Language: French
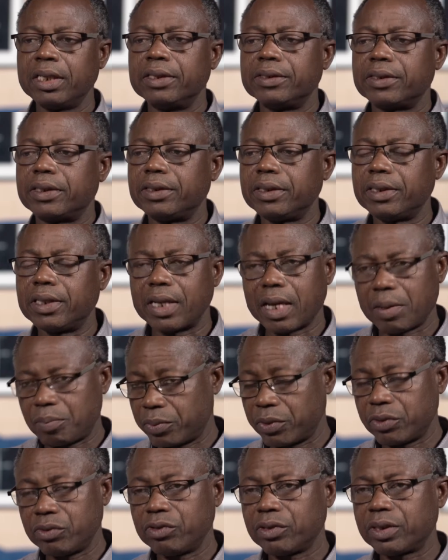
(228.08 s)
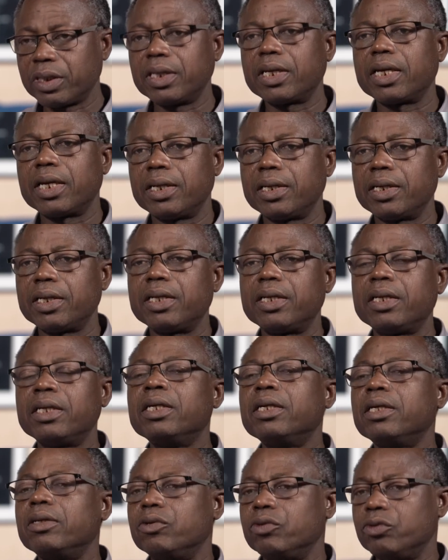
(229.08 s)
C'est-à-dire la pénurie, elle est
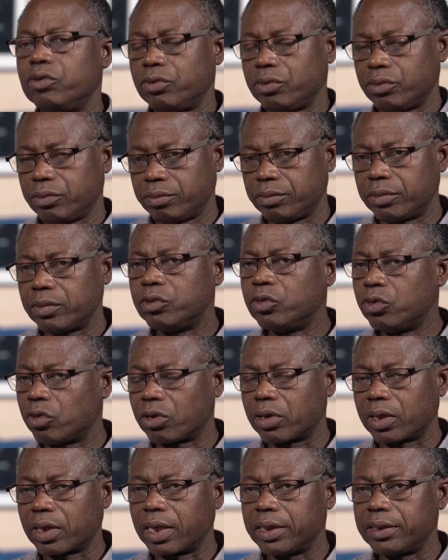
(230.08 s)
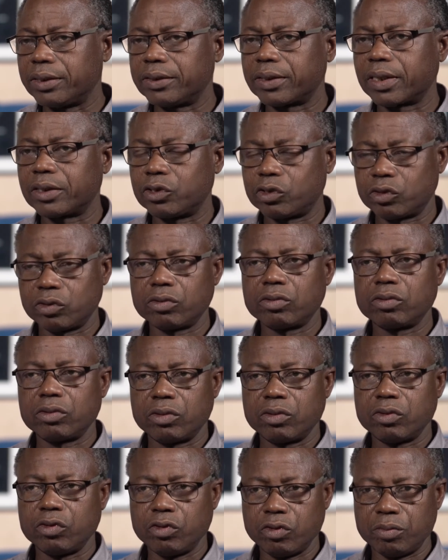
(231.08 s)
euh, une organisation
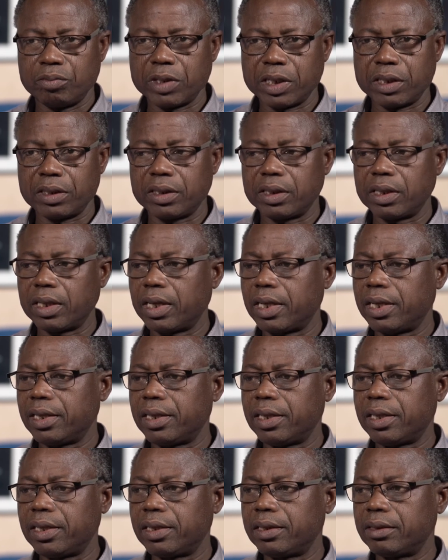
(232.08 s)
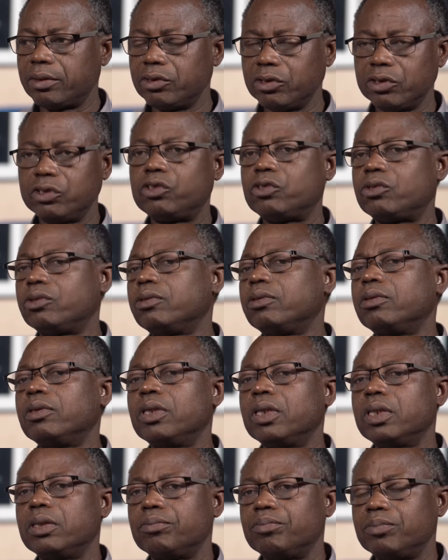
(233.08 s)
humaine. Elle est issue
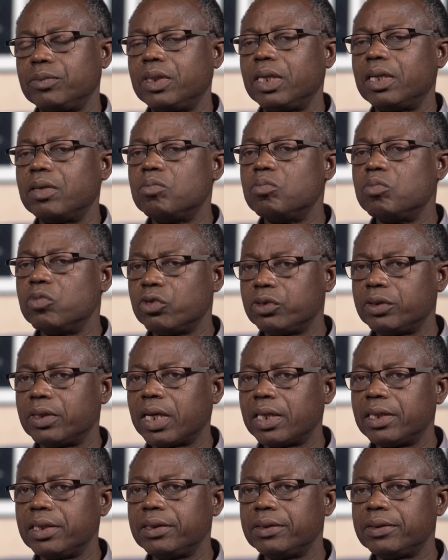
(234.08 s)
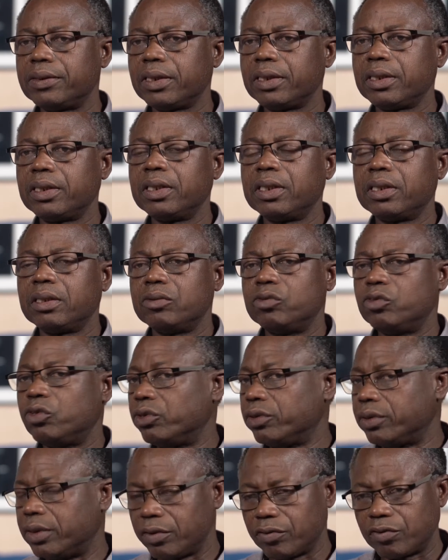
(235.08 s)
des modalités
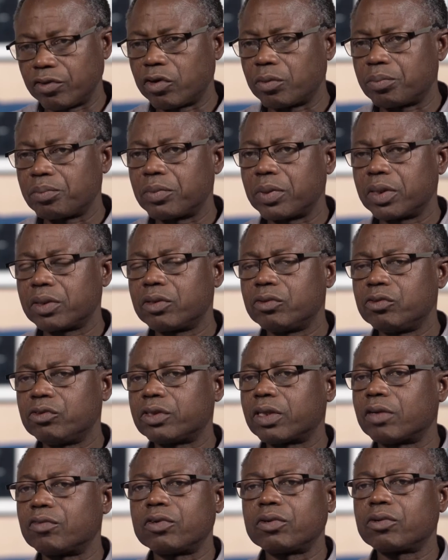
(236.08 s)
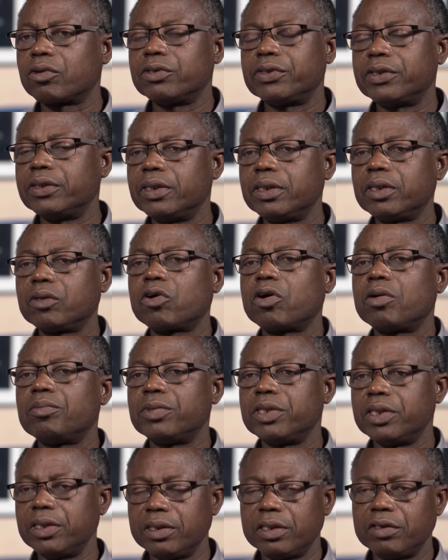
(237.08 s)
de développement que nous avons considérées
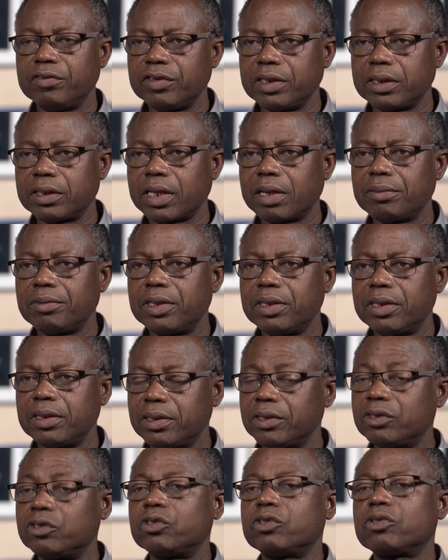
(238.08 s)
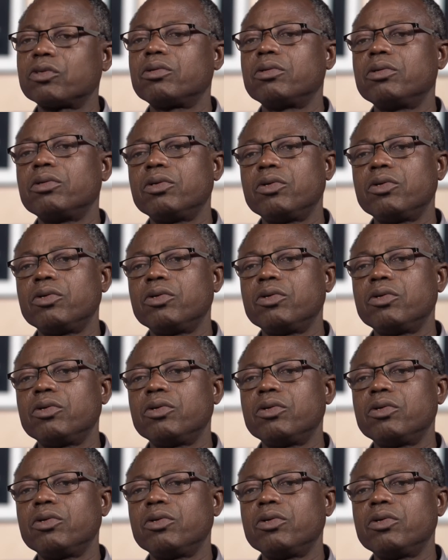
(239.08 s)
comme inévitables et qui se sont